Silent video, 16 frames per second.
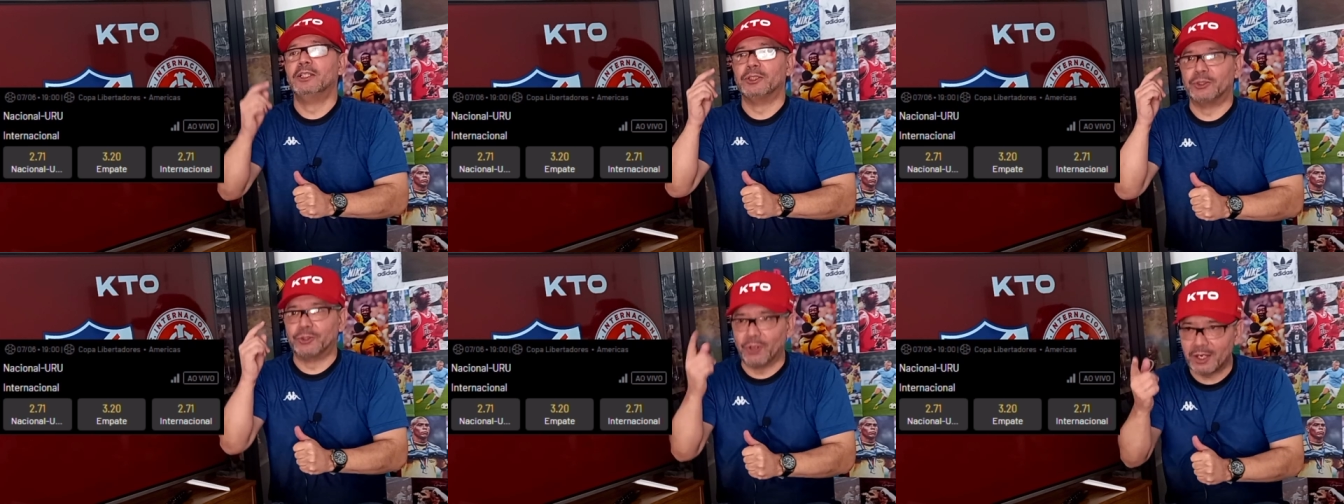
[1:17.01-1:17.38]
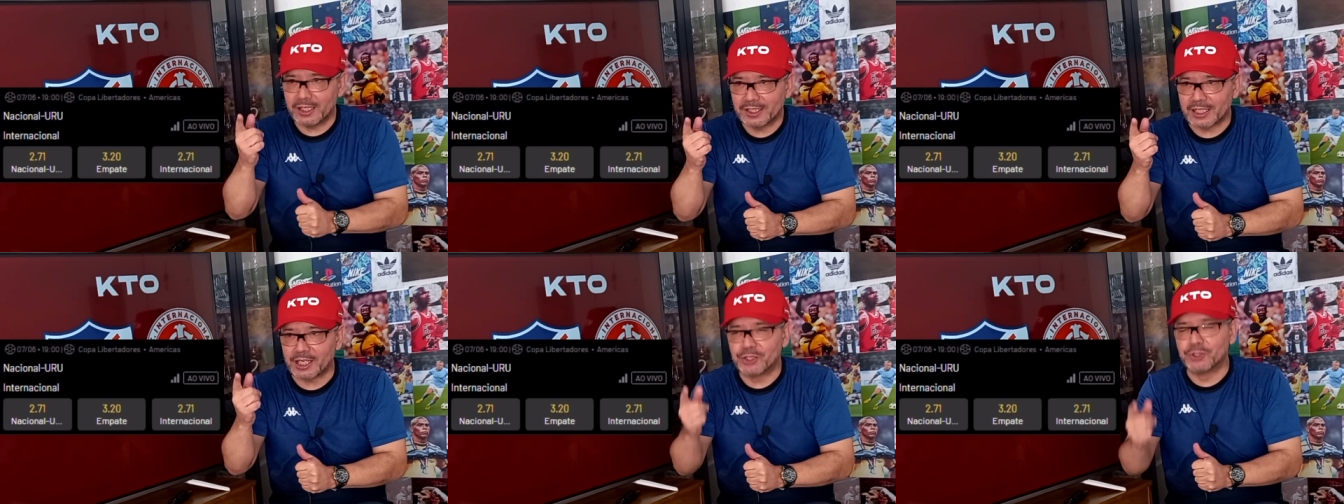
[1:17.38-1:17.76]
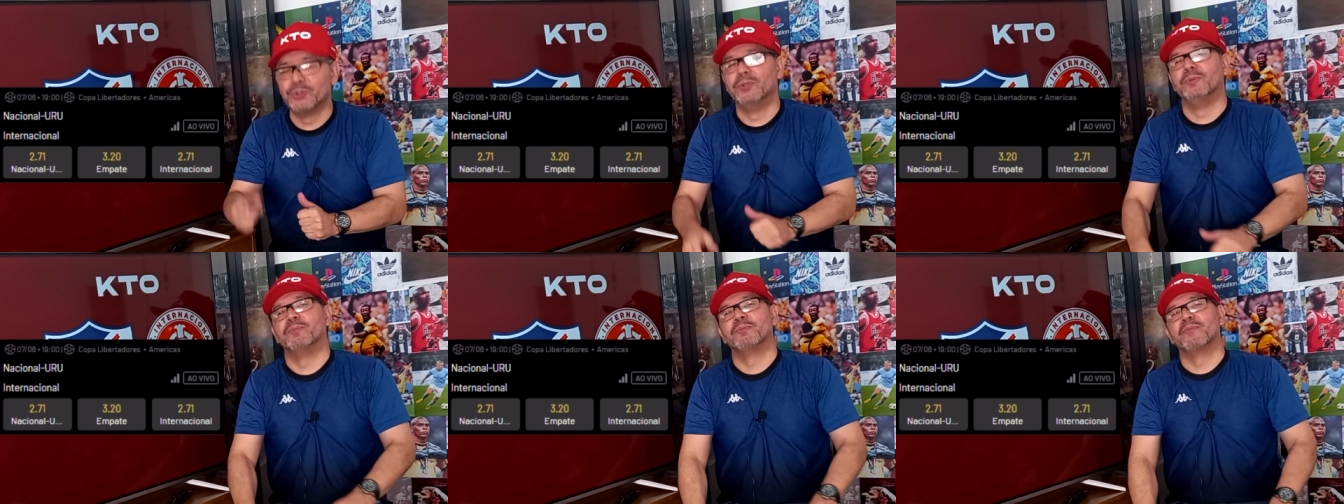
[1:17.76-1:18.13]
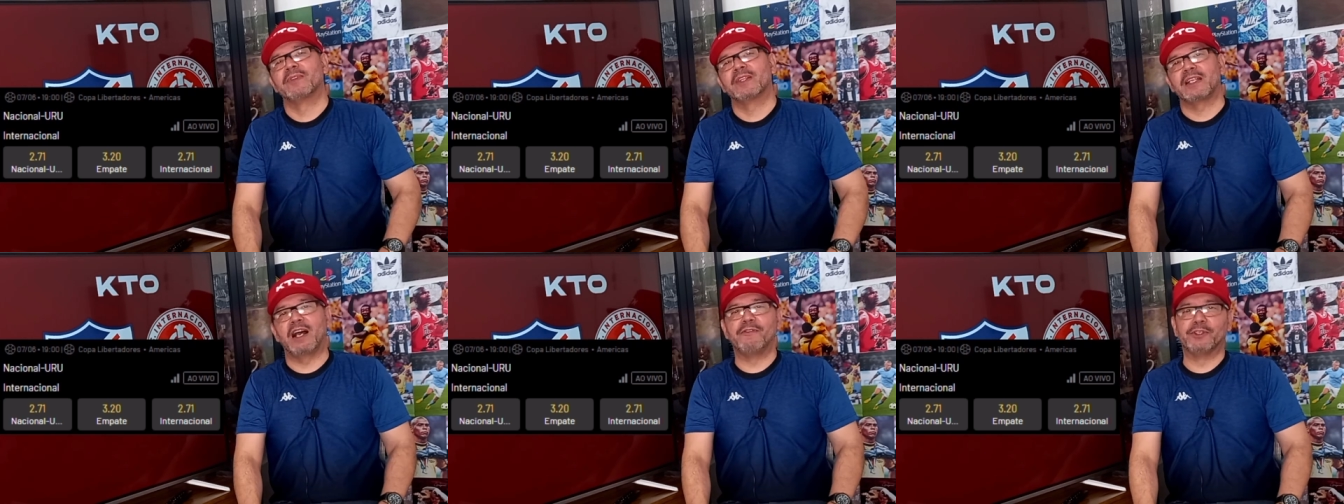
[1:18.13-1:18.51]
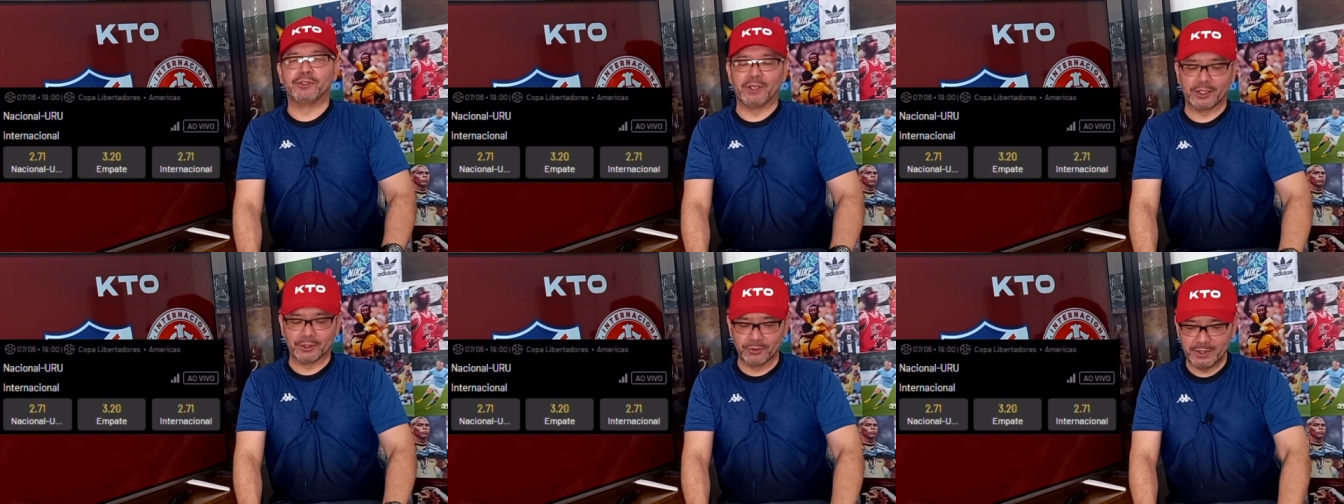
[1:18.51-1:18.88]
271 a
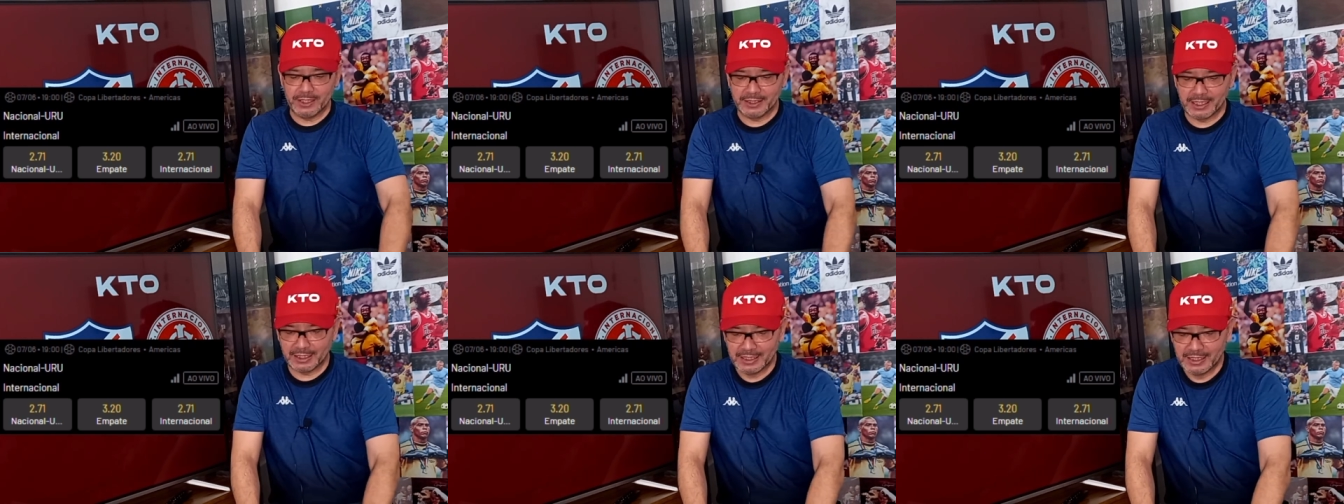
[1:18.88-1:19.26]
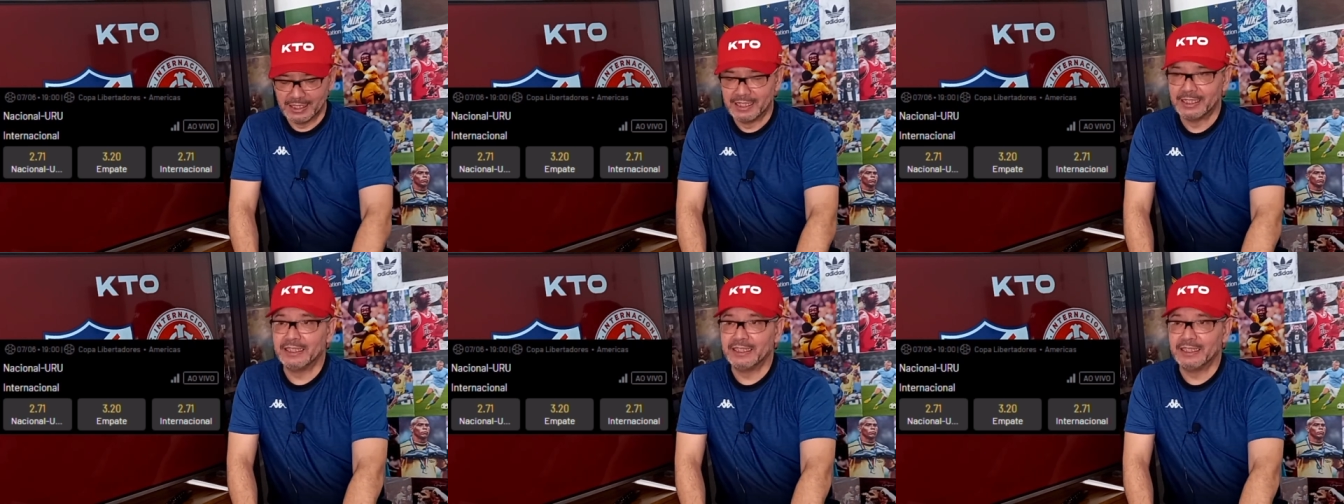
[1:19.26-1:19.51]
vitória do Inter